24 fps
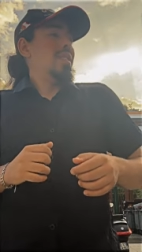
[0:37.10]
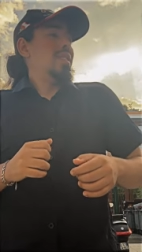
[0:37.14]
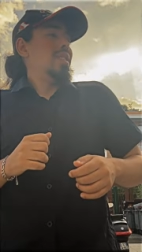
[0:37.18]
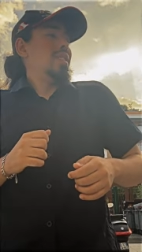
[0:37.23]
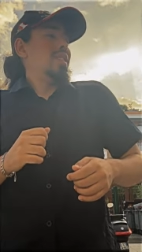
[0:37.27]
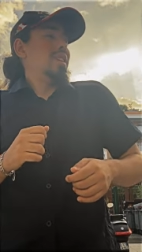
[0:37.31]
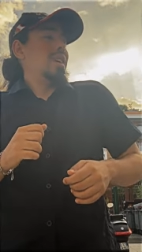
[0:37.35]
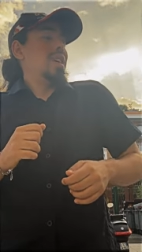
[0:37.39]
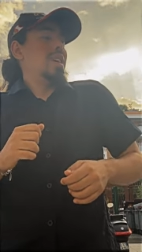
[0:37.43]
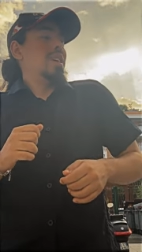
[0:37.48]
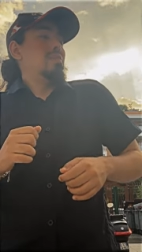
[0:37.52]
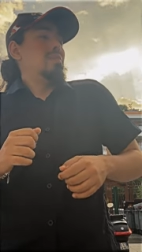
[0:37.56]

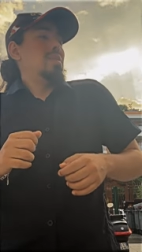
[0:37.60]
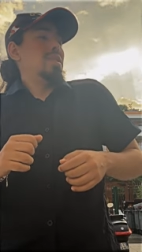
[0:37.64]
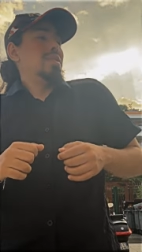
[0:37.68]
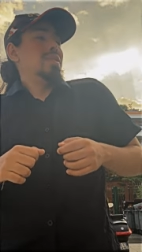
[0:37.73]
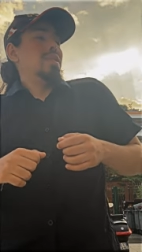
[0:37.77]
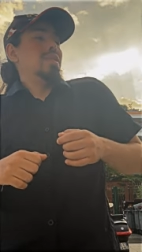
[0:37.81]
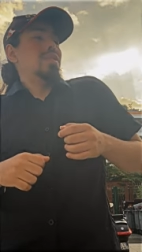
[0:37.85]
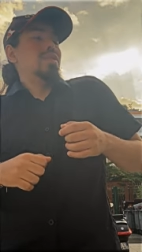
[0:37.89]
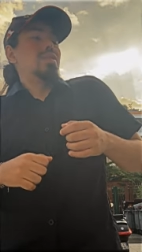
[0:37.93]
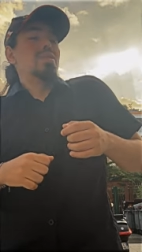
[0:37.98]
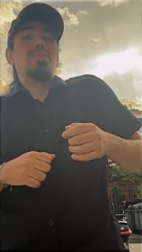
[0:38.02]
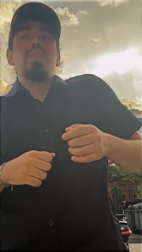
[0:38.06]
لا ما
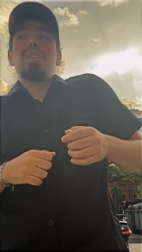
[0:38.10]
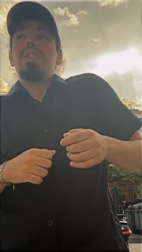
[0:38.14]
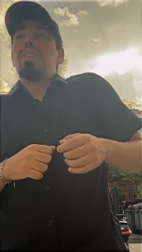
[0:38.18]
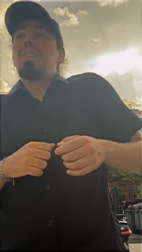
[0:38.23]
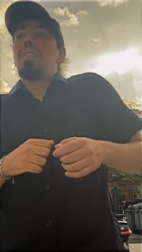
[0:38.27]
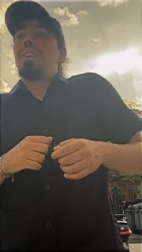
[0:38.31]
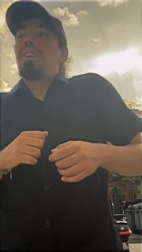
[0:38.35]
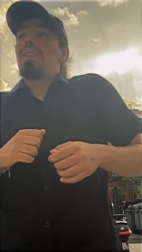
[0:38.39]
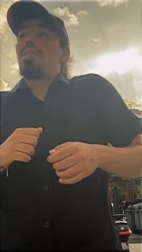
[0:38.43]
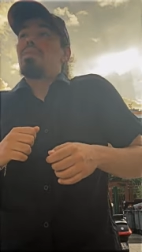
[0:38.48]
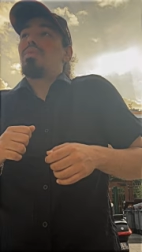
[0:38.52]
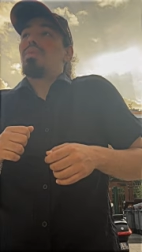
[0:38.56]
نزيدش
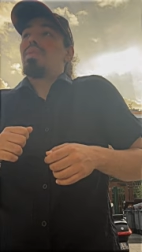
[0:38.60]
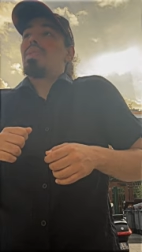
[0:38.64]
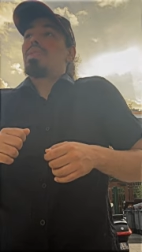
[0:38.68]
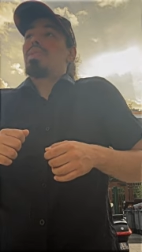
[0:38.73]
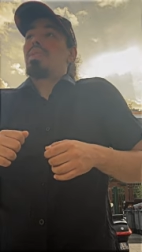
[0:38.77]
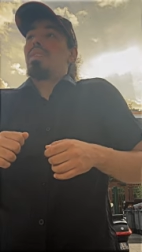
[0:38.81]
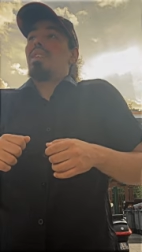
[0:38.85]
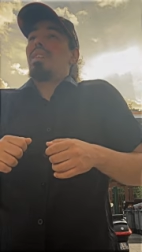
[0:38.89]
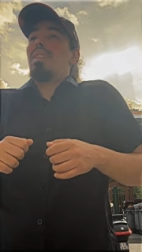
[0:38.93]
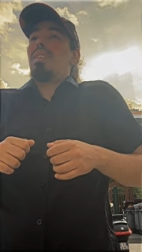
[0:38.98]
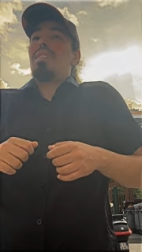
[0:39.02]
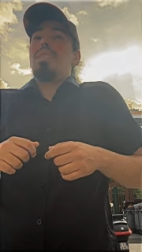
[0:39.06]
نولي تونس
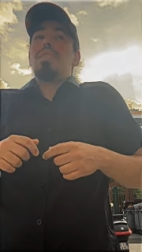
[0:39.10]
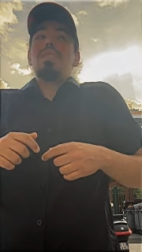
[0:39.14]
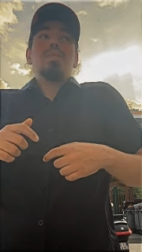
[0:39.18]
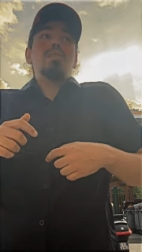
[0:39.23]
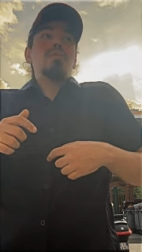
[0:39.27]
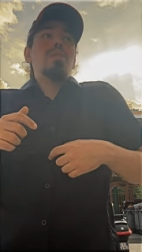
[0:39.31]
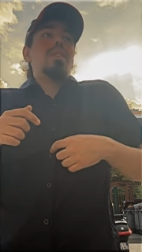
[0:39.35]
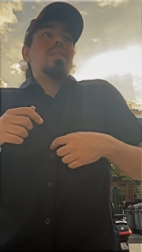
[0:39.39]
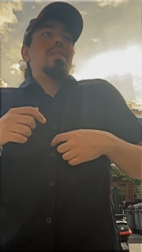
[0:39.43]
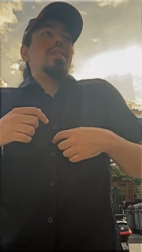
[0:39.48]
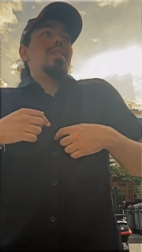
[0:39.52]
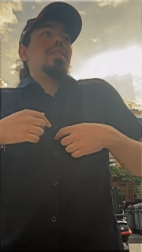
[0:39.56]
غاليه
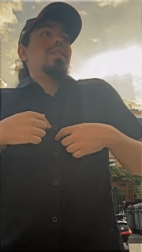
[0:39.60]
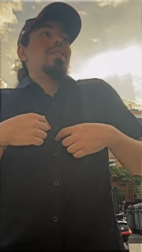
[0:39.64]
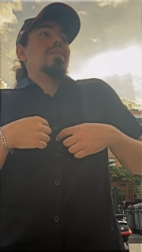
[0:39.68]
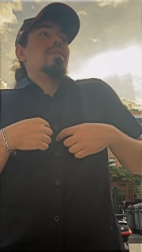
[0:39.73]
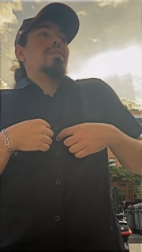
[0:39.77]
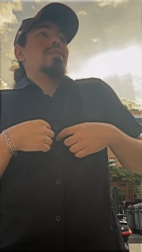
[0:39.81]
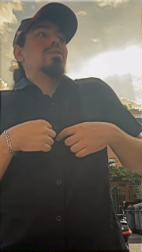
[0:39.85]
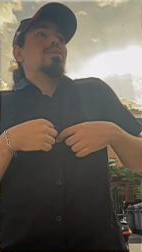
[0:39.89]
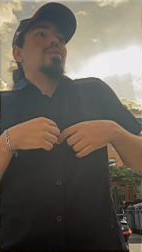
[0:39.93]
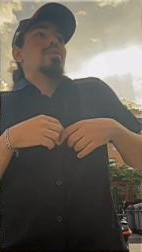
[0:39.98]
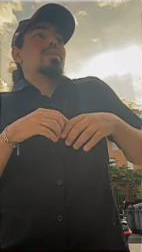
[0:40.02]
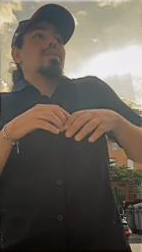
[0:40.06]

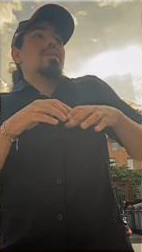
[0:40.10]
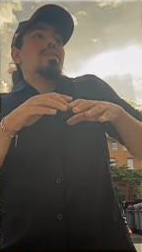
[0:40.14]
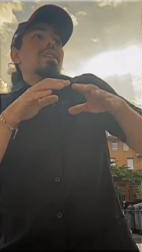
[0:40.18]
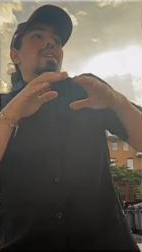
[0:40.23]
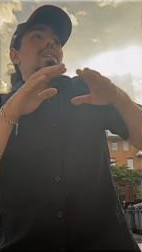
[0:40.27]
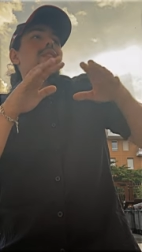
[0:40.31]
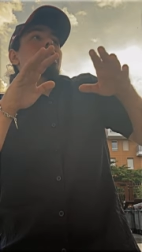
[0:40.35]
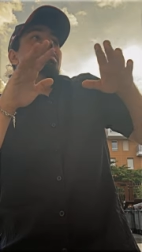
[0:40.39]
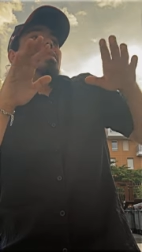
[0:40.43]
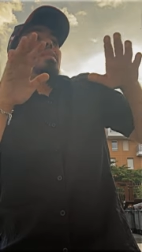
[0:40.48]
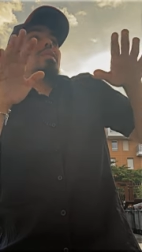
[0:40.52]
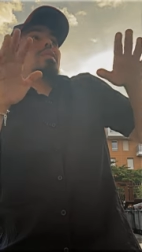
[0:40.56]
يا درت كاع
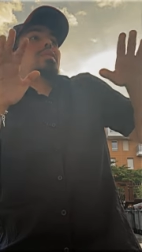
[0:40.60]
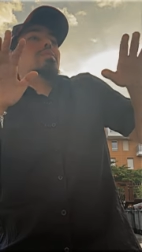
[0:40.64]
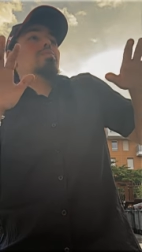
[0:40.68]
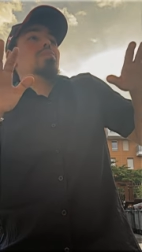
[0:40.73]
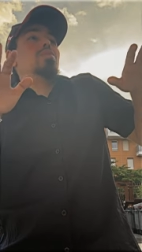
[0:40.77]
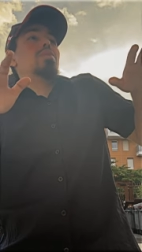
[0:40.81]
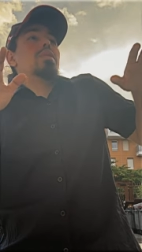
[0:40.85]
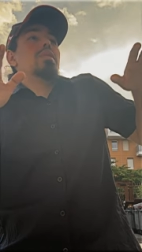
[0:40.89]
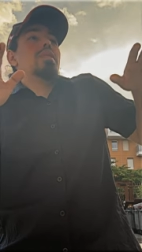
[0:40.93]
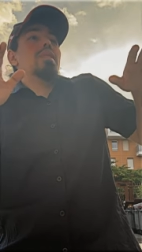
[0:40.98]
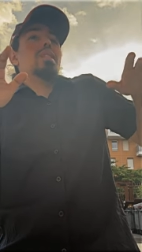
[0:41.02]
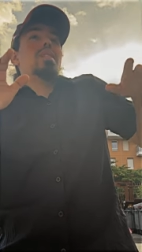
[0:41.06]

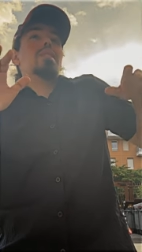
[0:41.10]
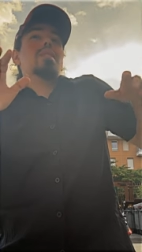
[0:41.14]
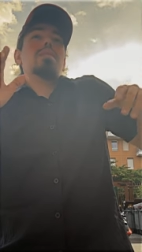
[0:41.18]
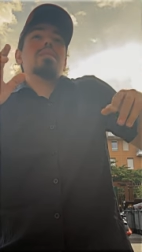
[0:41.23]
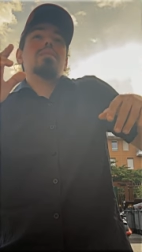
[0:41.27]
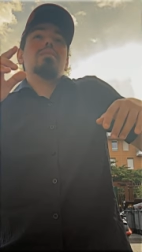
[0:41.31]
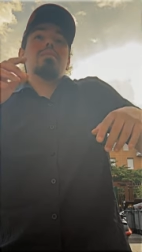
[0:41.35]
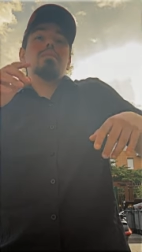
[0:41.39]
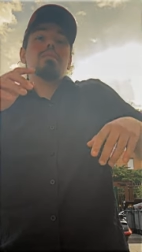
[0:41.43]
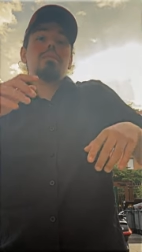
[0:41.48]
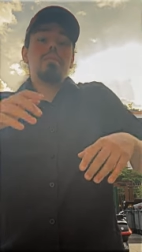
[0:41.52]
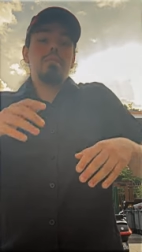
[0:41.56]

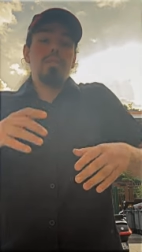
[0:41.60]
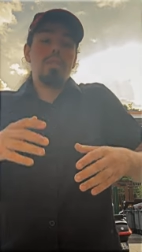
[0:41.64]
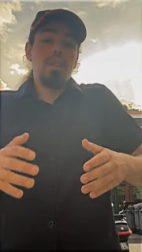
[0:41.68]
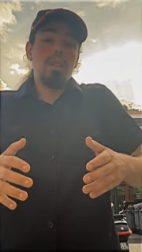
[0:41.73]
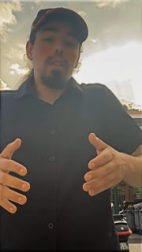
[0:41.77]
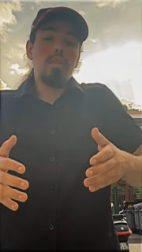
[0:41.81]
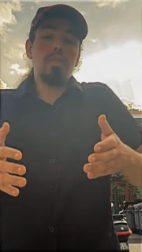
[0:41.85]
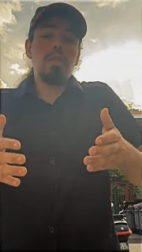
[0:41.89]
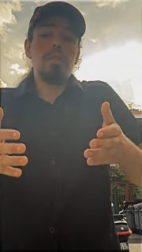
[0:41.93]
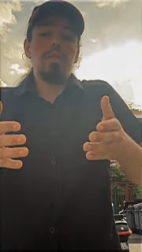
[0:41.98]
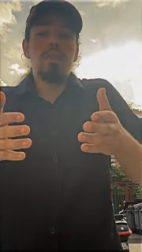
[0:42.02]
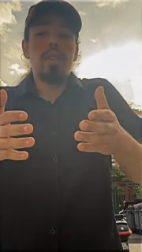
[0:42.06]
البلدان انت
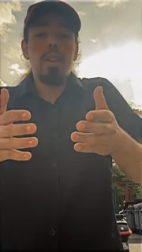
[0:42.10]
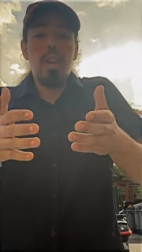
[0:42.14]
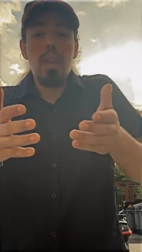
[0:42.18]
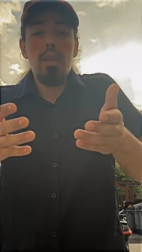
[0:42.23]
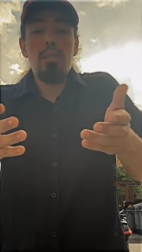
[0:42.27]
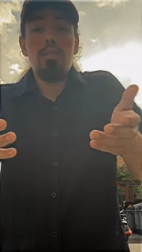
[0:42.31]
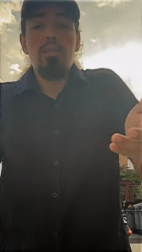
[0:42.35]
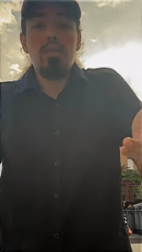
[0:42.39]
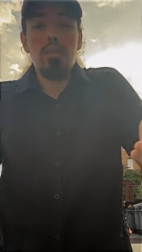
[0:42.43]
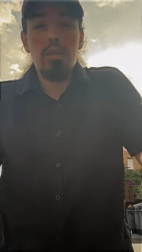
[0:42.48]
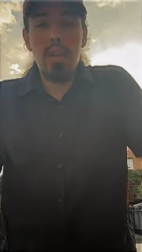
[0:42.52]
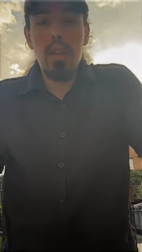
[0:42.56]
درت كاع
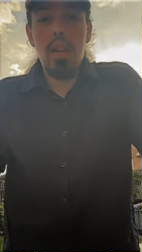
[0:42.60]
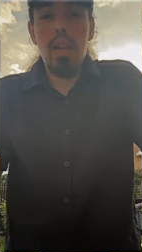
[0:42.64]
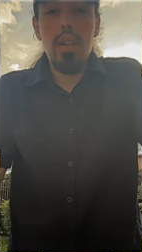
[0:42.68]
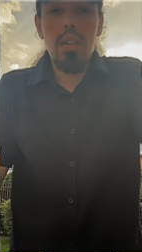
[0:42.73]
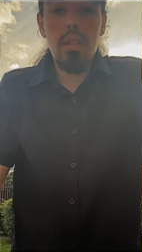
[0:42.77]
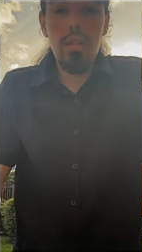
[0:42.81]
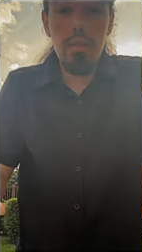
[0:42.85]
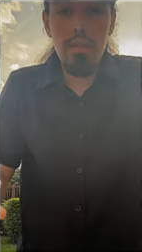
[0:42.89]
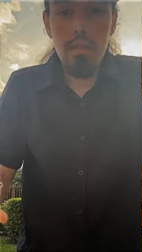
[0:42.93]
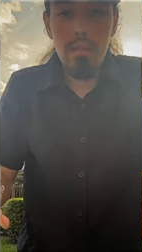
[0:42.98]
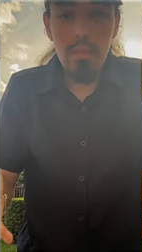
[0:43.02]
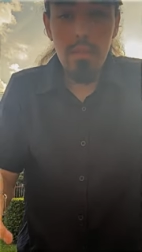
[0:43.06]
البلدان